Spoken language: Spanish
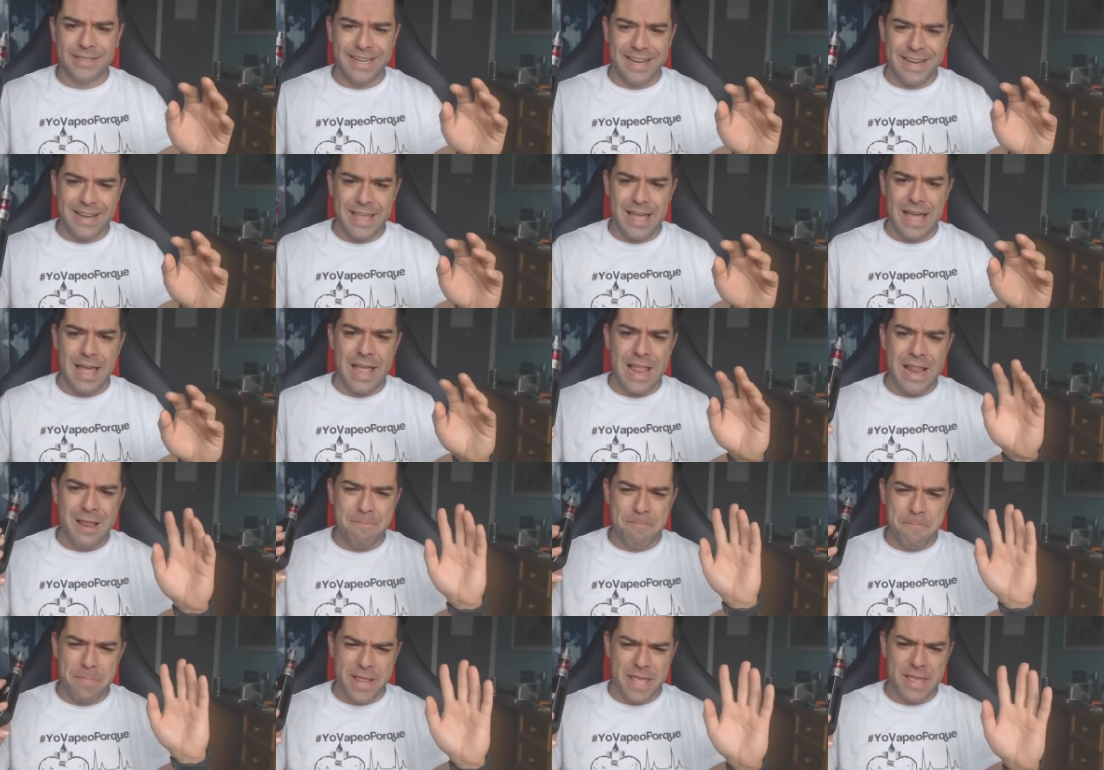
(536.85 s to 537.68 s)
Sería
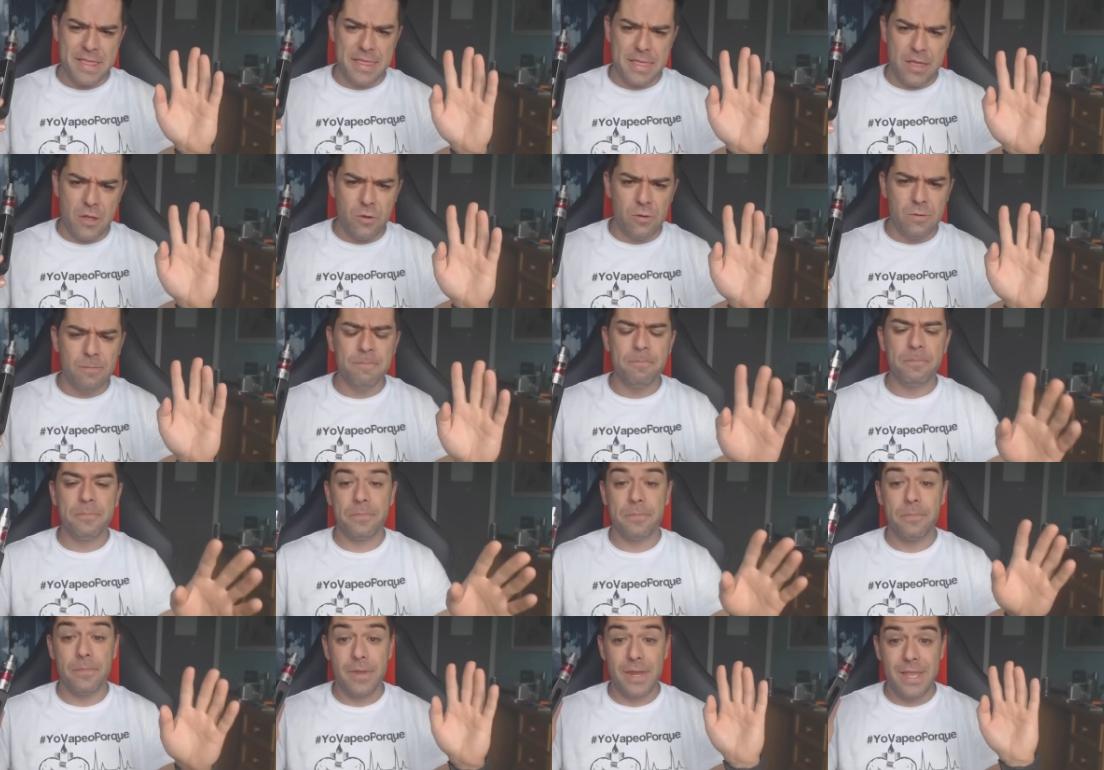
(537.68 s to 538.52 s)
el precio
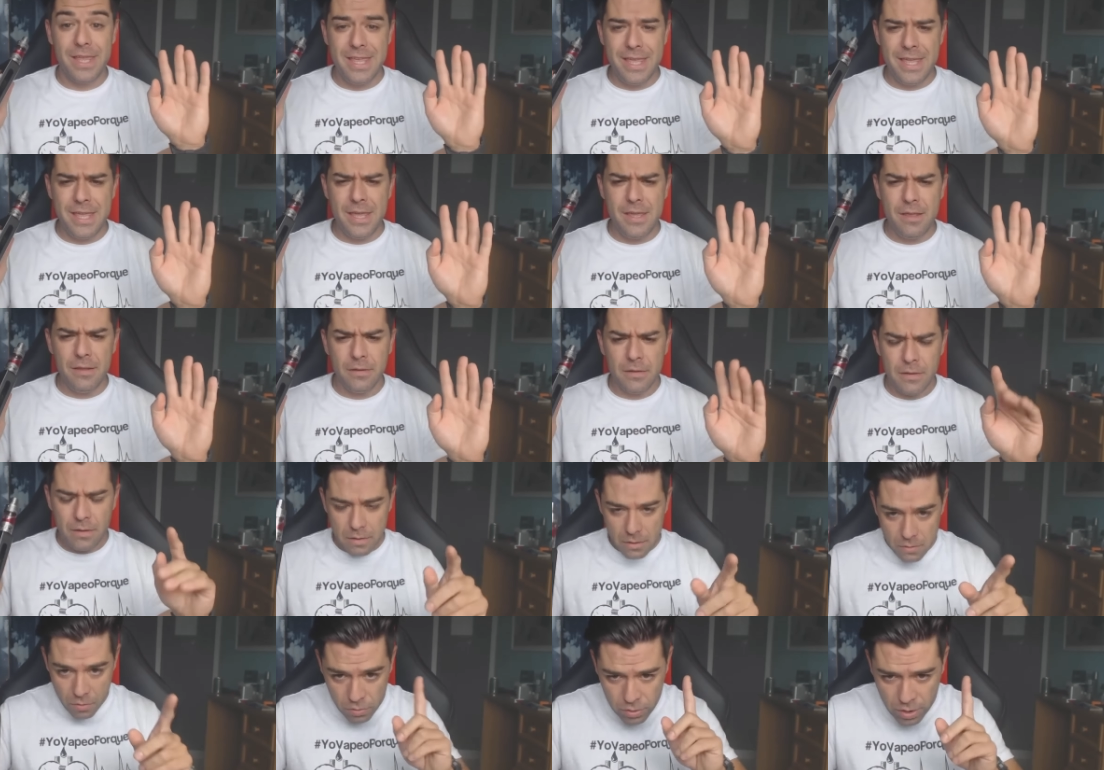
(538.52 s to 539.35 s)
y
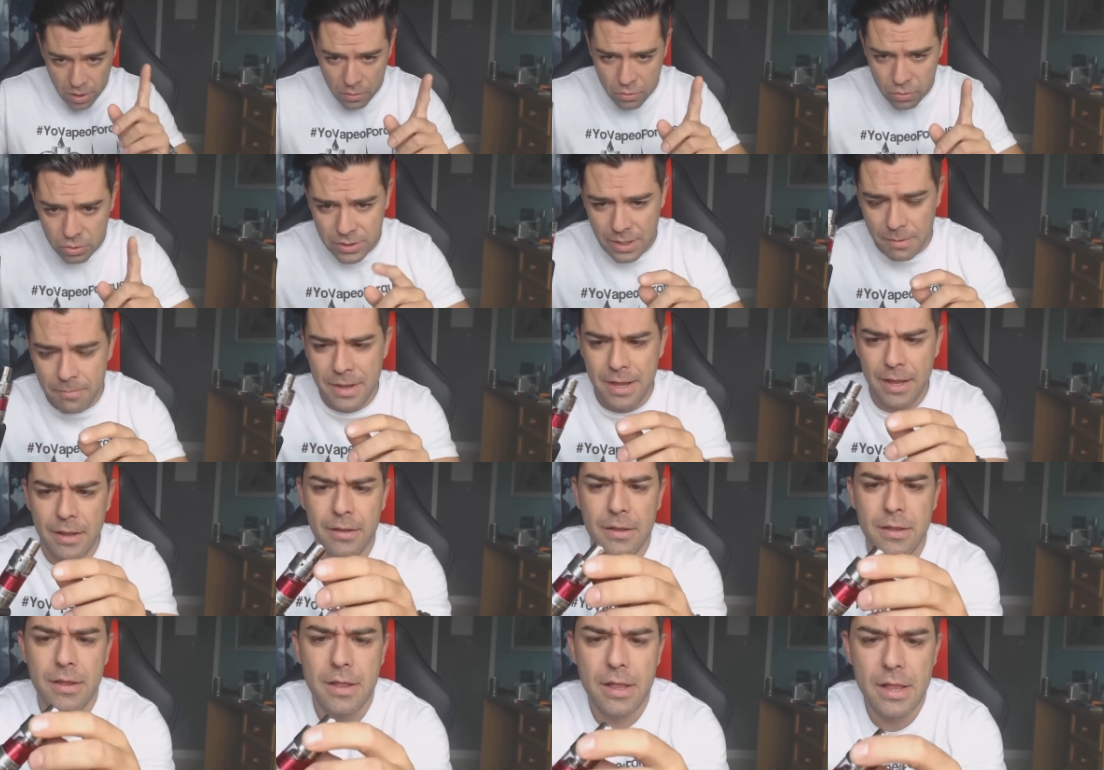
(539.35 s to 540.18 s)
otra cosa
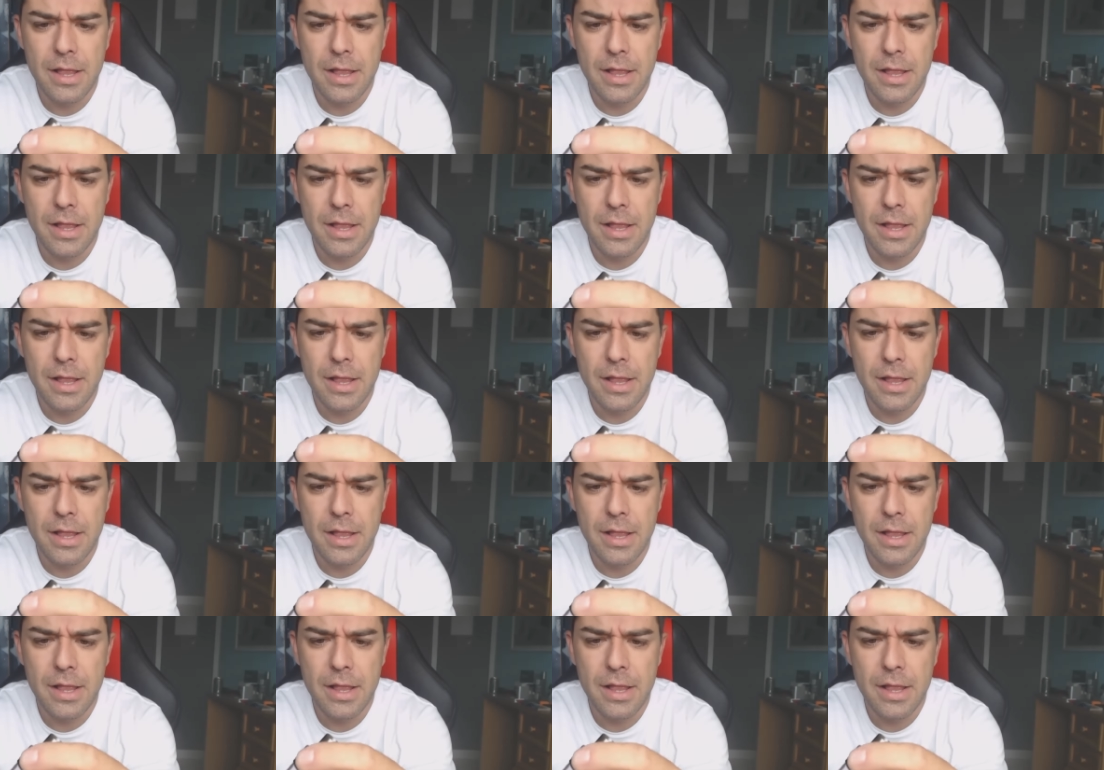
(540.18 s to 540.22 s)
más.